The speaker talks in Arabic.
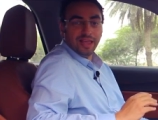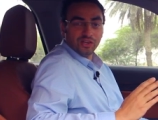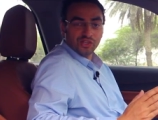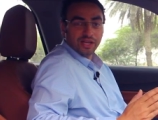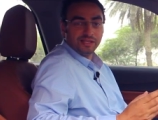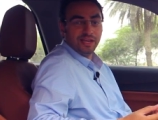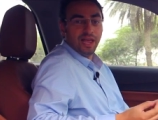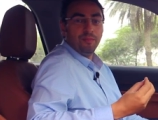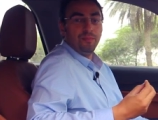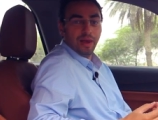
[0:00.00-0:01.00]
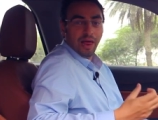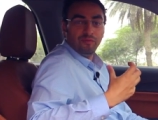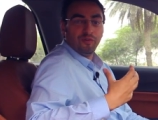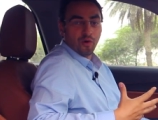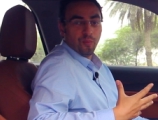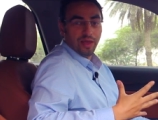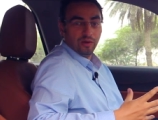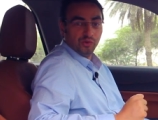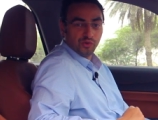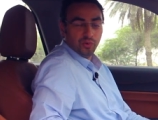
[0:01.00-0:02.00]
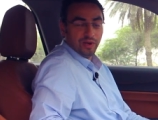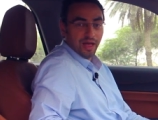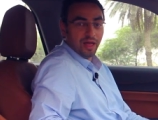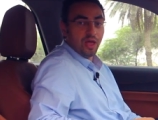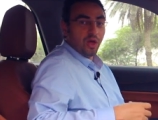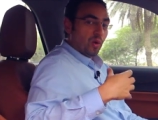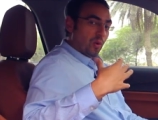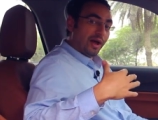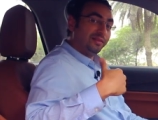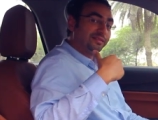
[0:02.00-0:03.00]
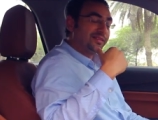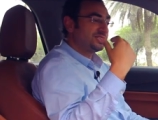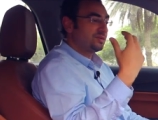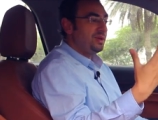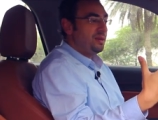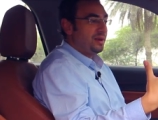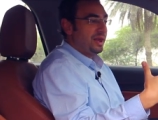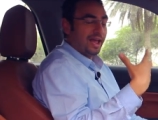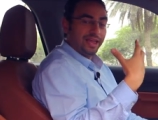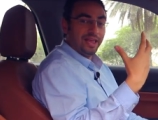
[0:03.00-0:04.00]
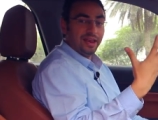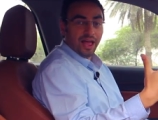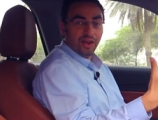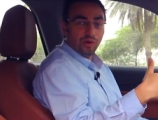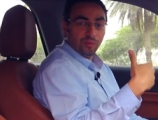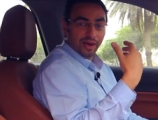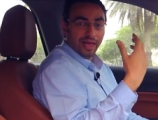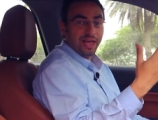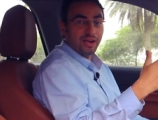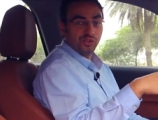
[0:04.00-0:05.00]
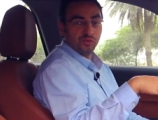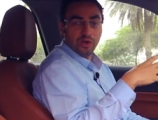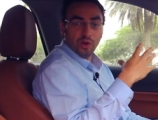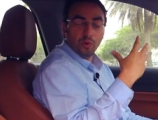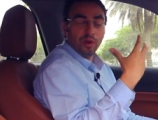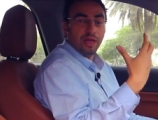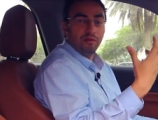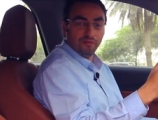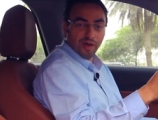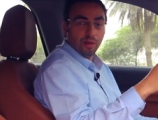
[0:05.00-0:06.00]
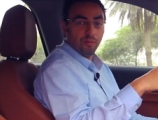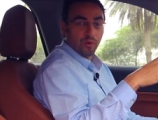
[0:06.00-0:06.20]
اي شخص يحب الالفا روميو جوليا وهذا التصميم اللي حكينا عنه بالخارج واللي هو كان فخم